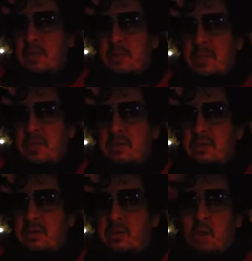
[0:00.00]
un paradis.
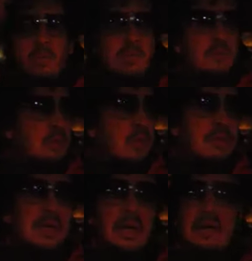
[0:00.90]
On n'aurait plus besoin
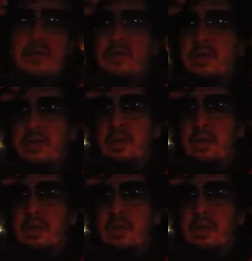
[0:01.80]
d'émigrer à l'étranger.